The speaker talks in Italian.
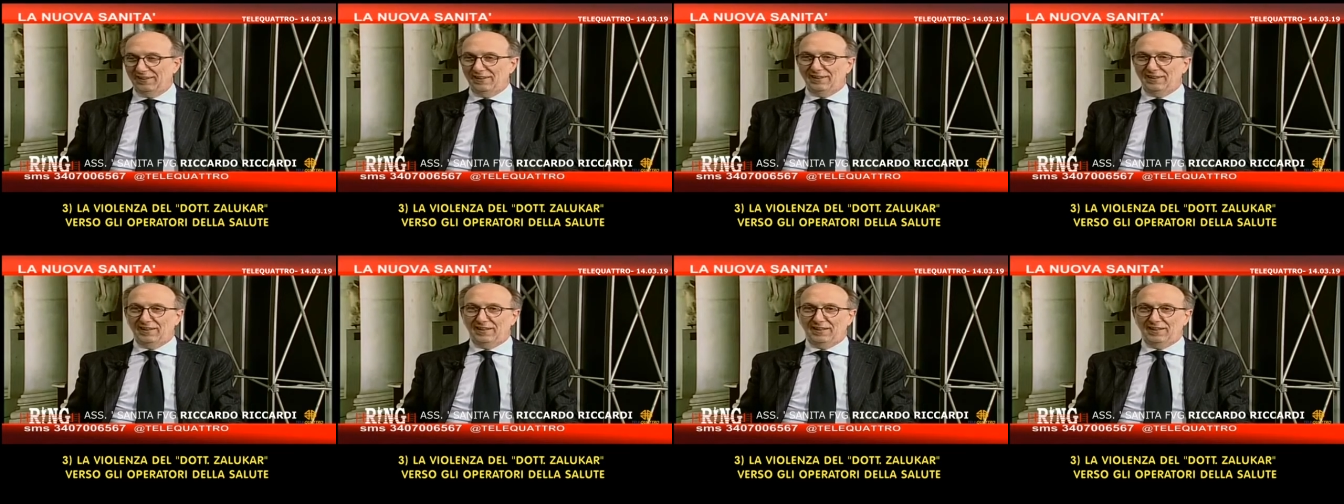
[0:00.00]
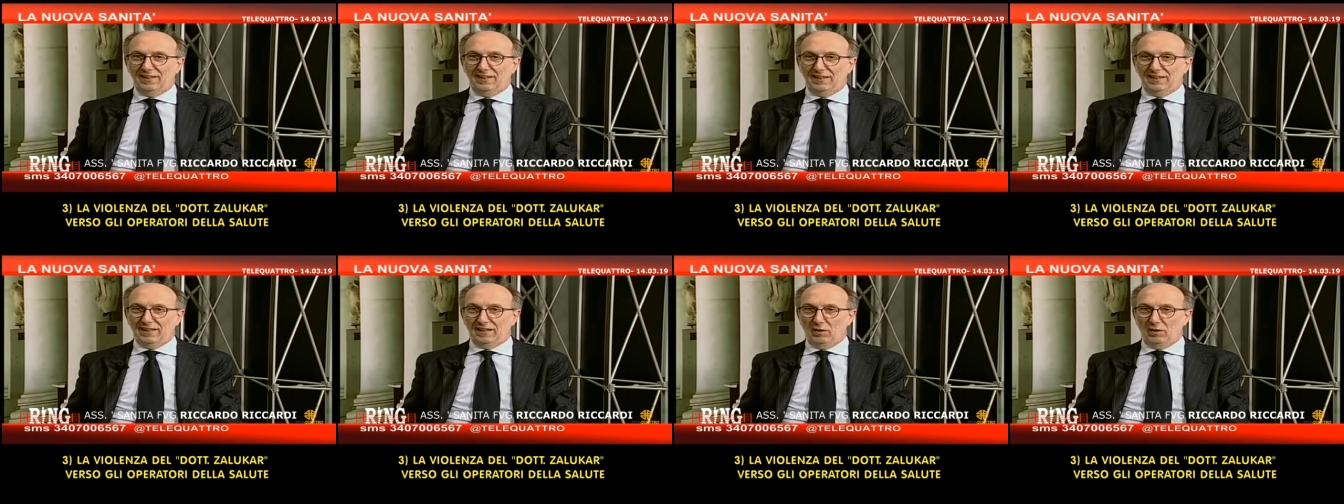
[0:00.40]

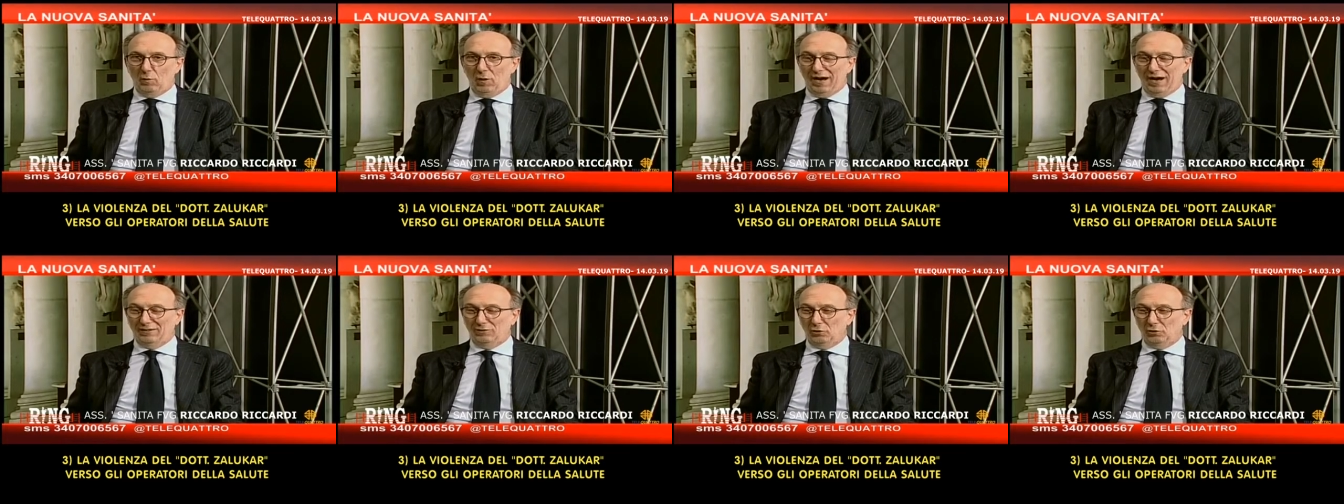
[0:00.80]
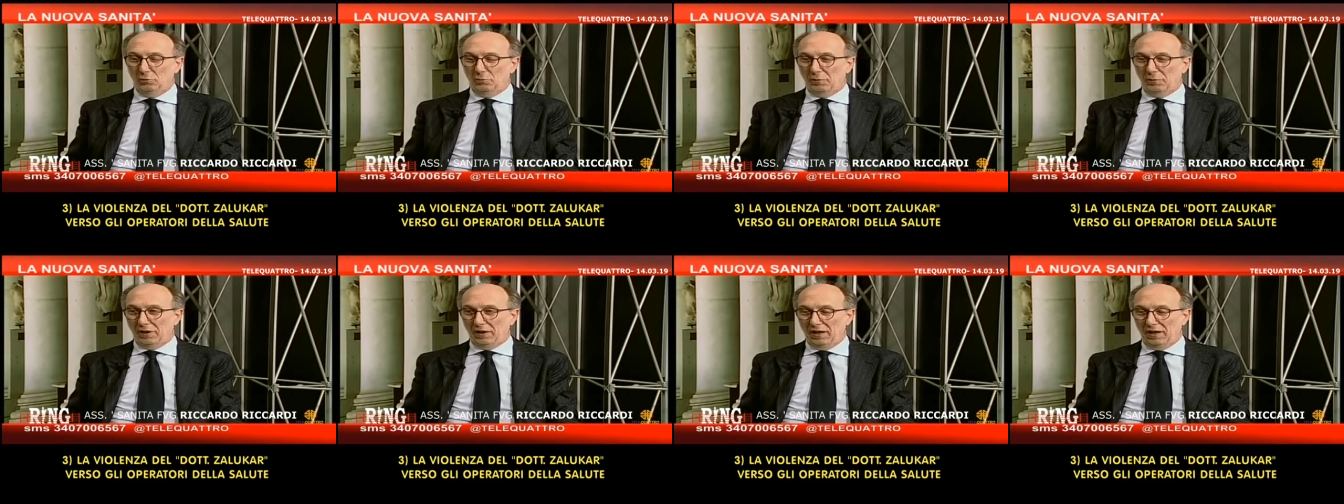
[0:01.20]
eh, quanto
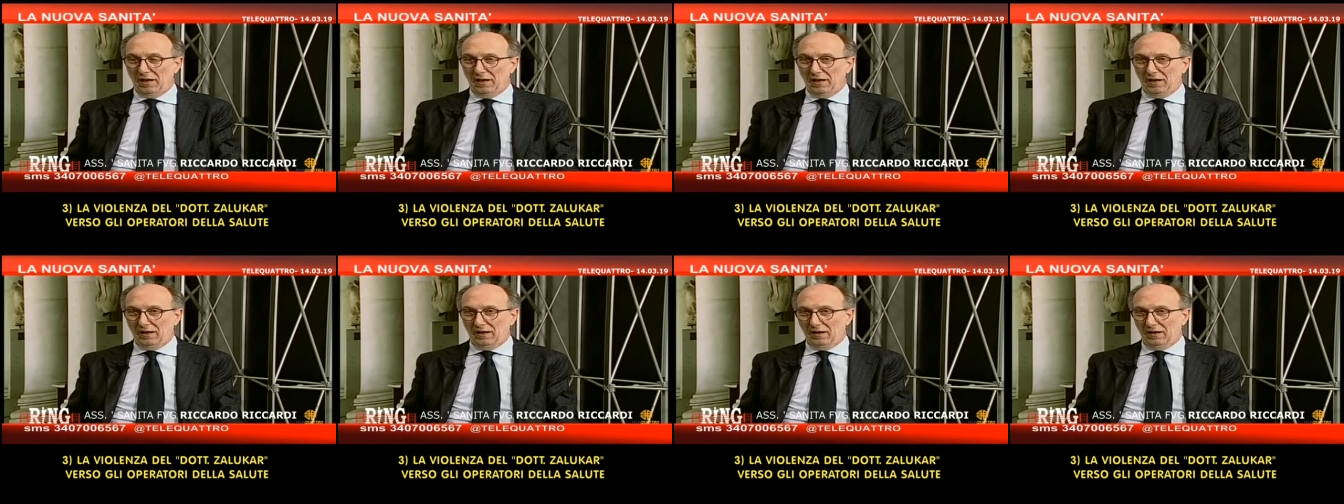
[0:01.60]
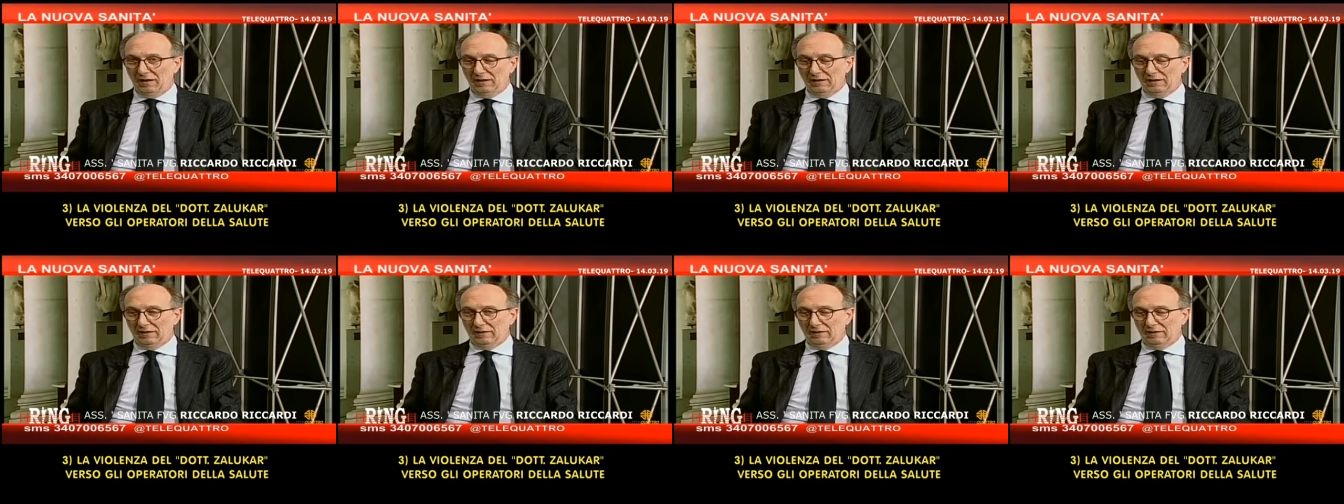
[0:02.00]
per la